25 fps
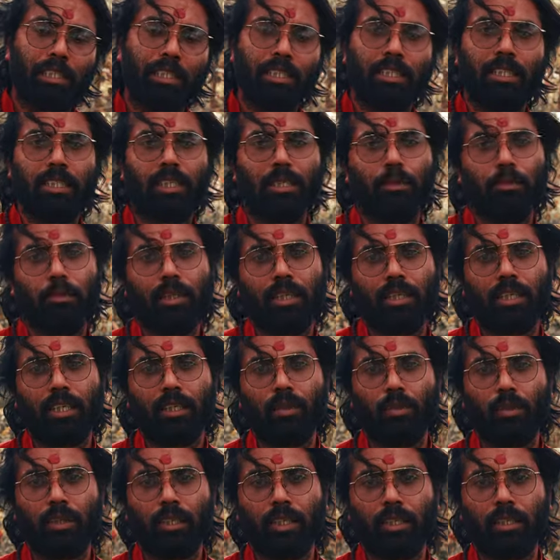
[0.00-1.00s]
में किसी से मिलता
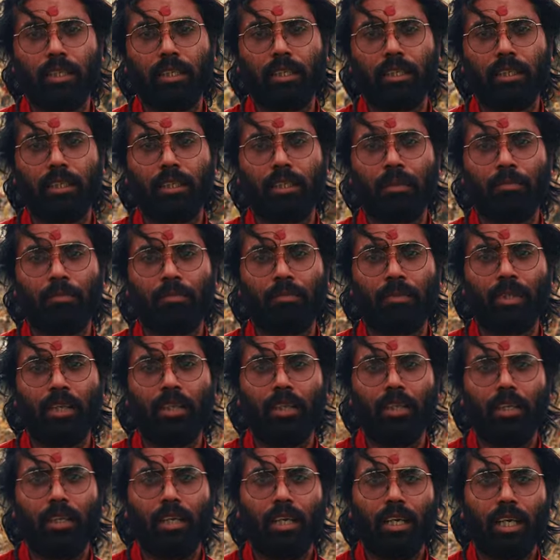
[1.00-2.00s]
जुलता नहीं था
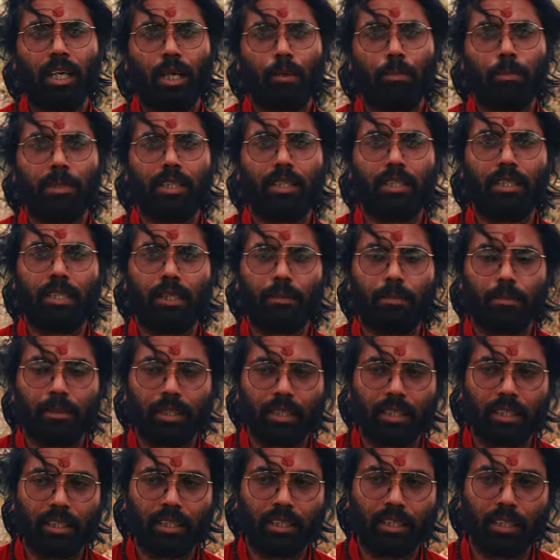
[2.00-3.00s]
अपनी तरफ से
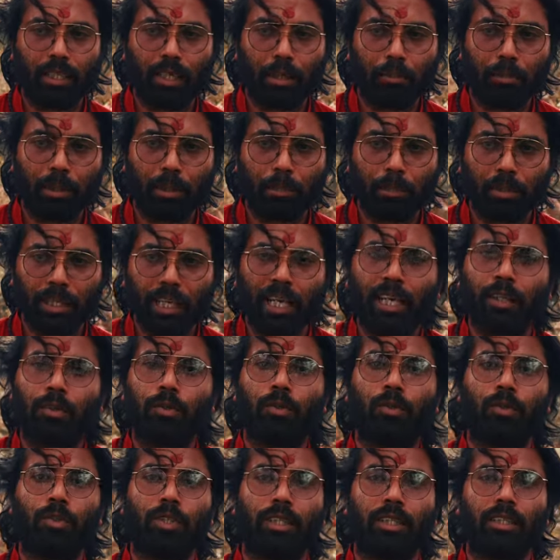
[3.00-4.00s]
जितना भी प्रयास
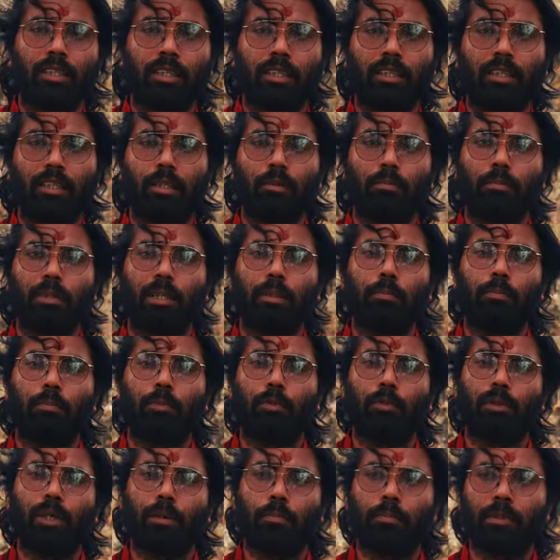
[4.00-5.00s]
हो सकता था मैं
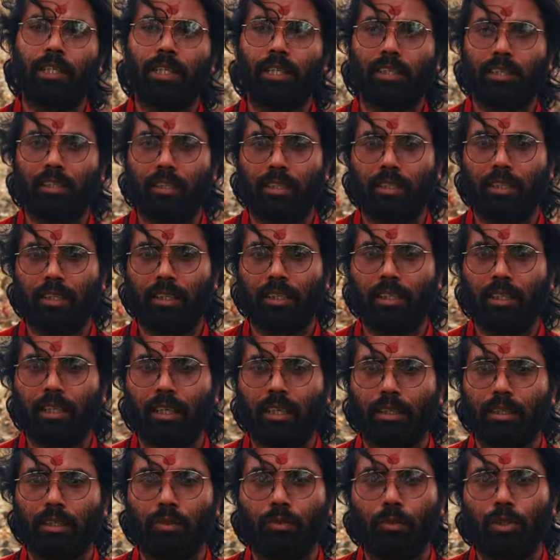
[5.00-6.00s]
पूरा प्रयास करता था
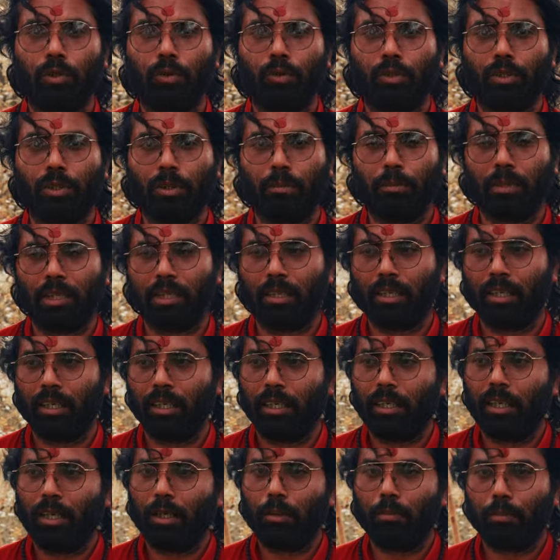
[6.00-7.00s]
क्योंकि उस समय
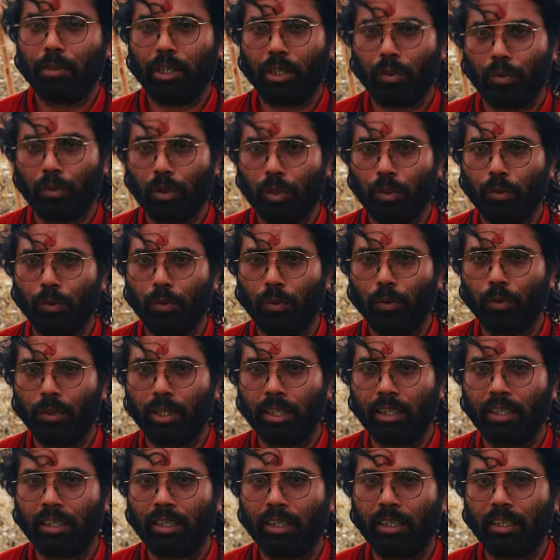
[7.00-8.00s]
मेरे कोई गुरु
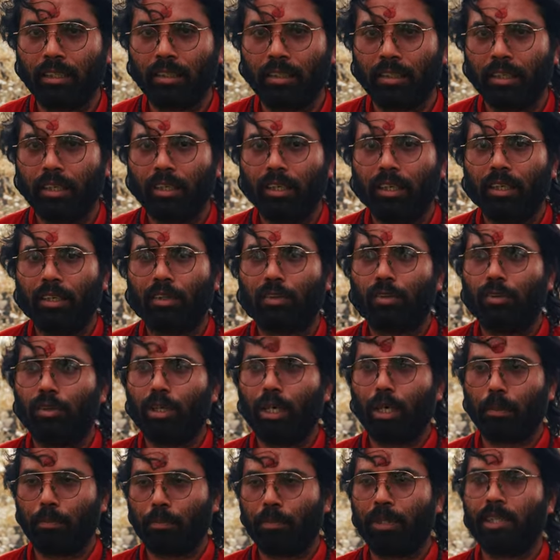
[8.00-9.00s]
नहीं थे तो
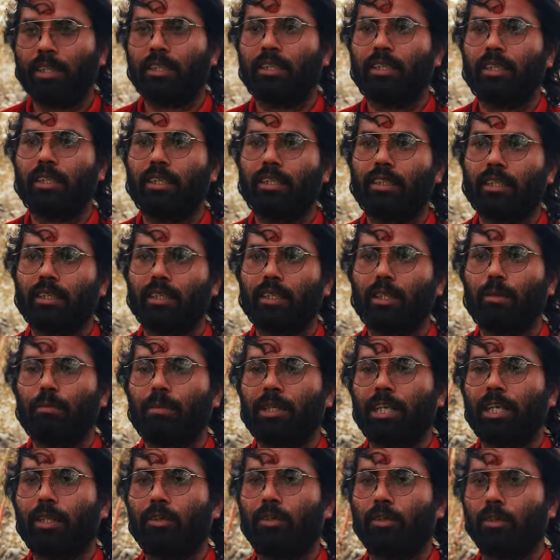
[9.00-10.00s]
अपने से जितना
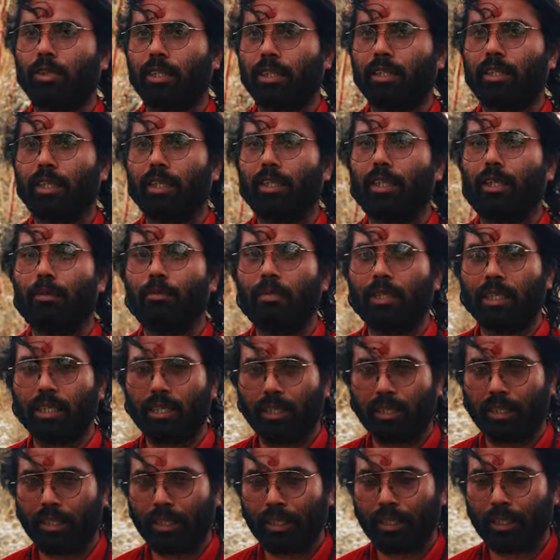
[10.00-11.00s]
प्रयास हो सकता था मैं
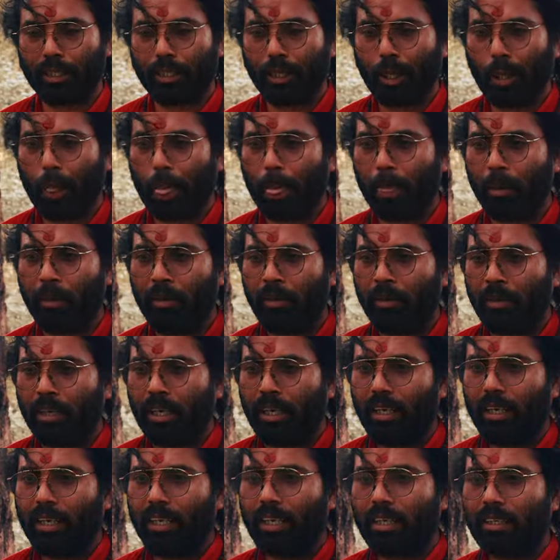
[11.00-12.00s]
करता था
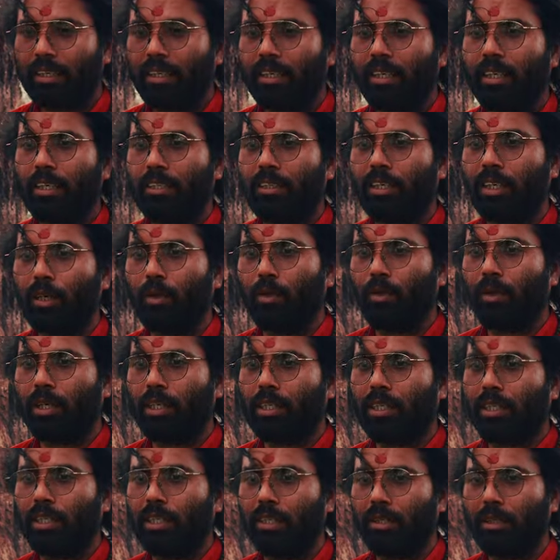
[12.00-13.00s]
एक दिन ऐसा हुआ
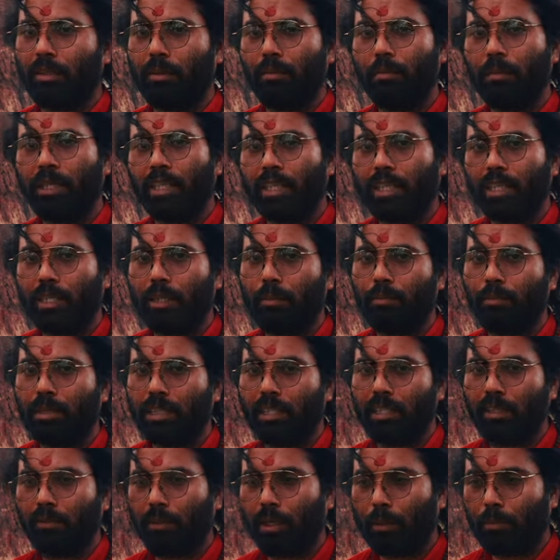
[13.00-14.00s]
कि मेरी
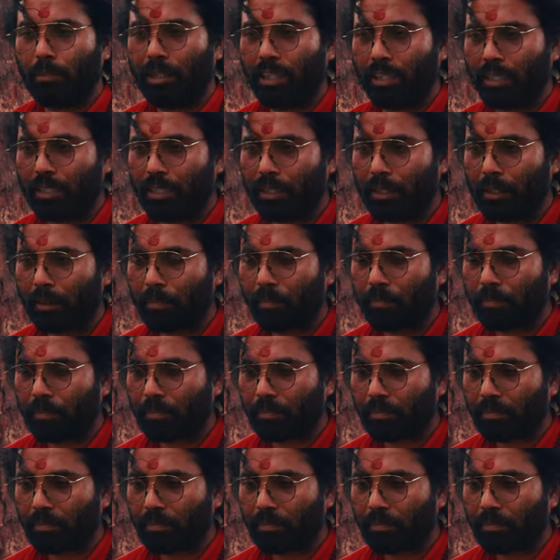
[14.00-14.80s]
हिम्मत जवाब दे गई